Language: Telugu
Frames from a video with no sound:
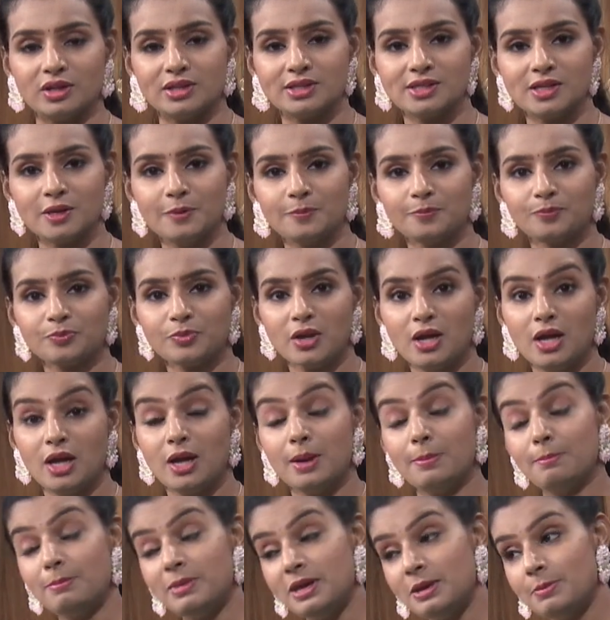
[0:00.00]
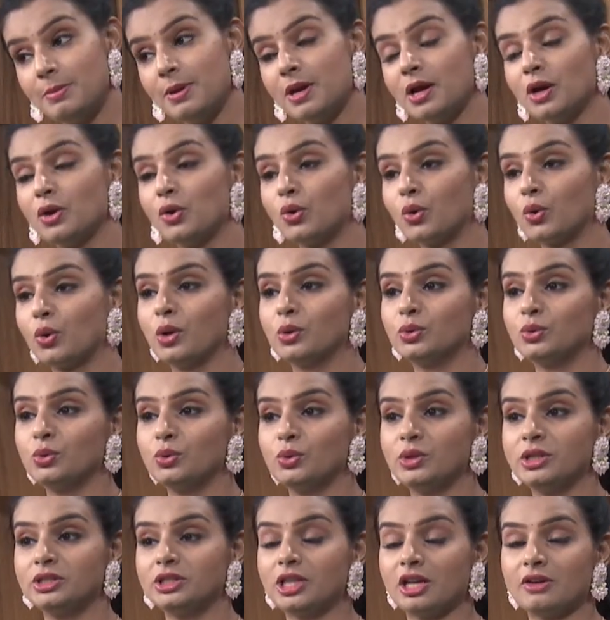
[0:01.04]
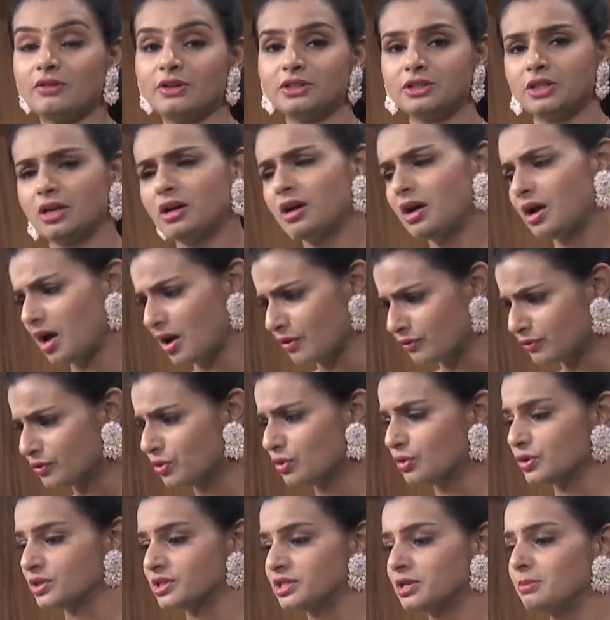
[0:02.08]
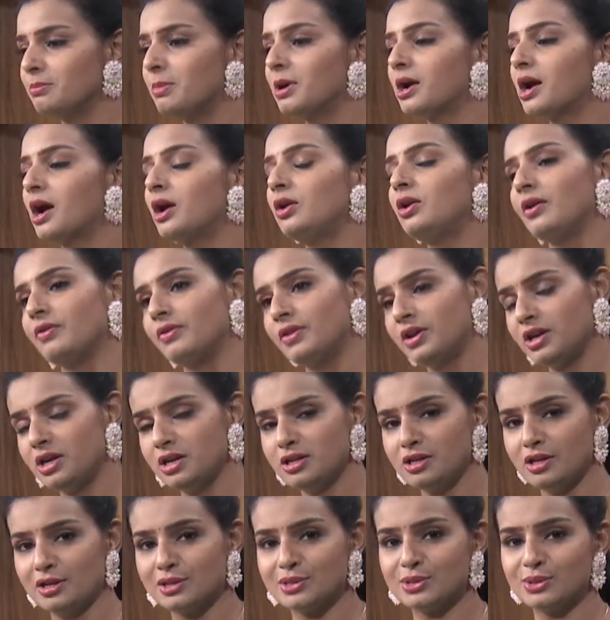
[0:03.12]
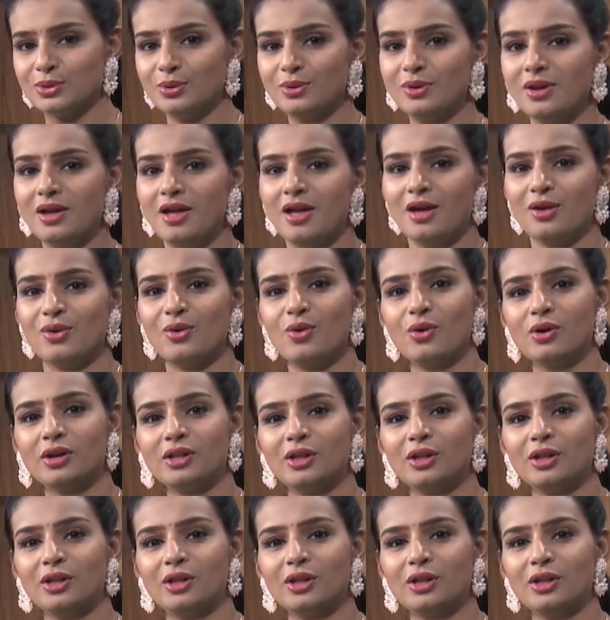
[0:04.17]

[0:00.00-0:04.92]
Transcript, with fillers: తెలుసా బీపీ కంట్రోల్ అవుతుంది తర్వాత కోర్స్ నిమ్మకాయలు అందరికీ తెలుసు రోగ